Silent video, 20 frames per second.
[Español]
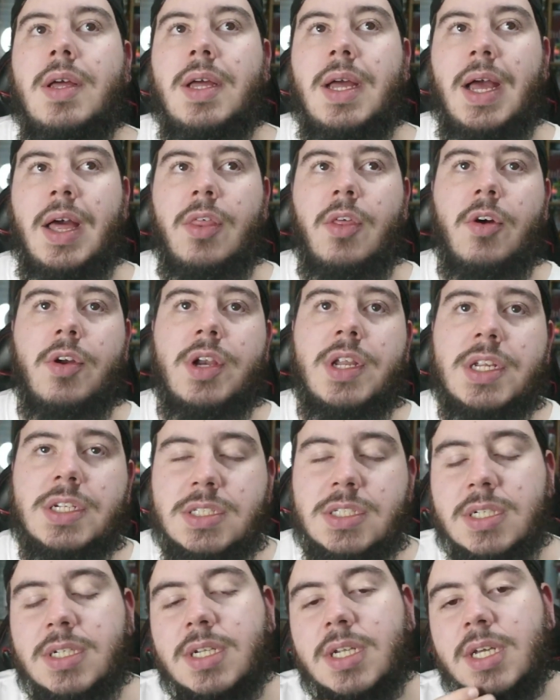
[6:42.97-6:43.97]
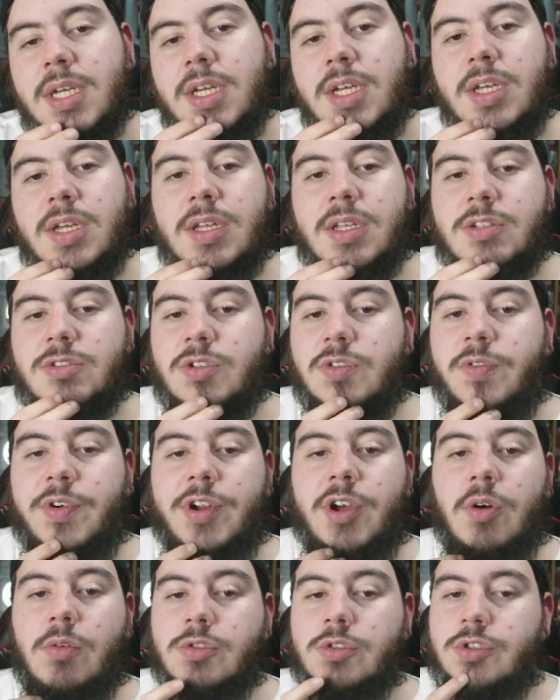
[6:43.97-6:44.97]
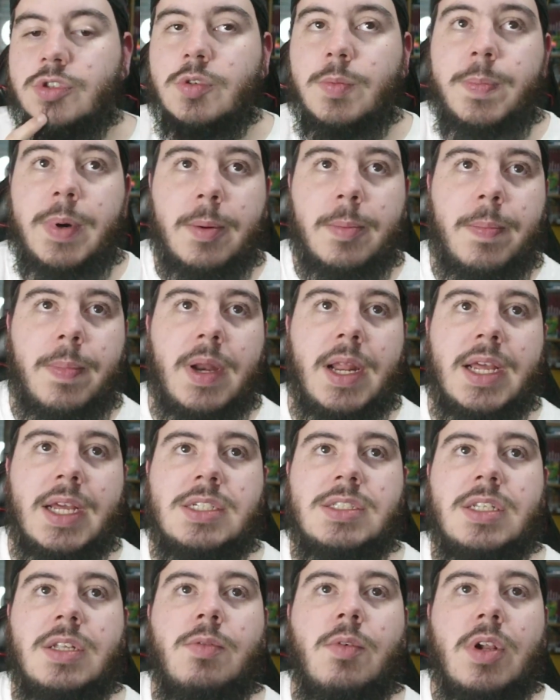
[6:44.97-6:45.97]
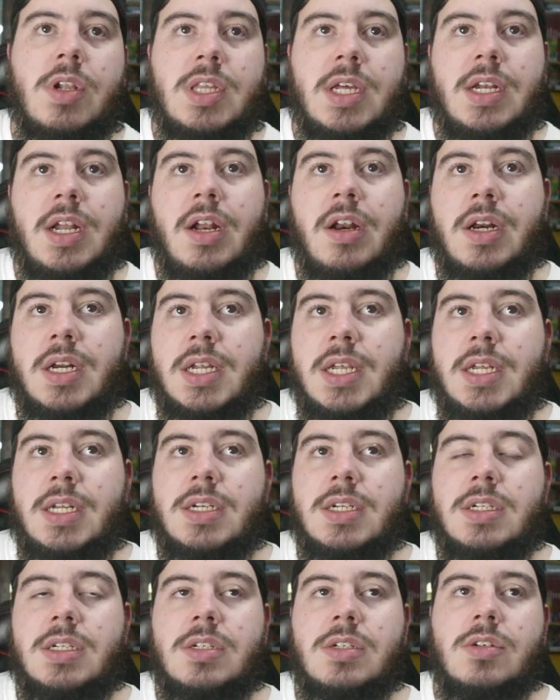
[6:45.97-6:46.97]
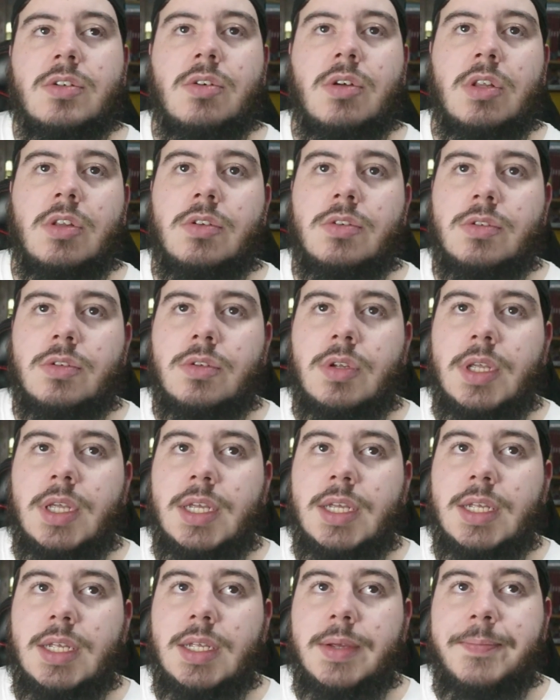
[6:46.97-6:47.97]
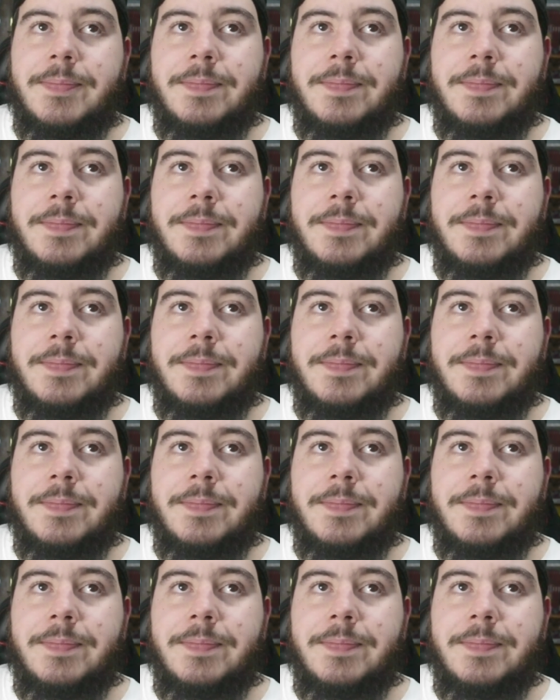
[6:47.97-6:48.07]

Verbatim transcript: Adonis sufrió un superplex de vuelta en el ring eh,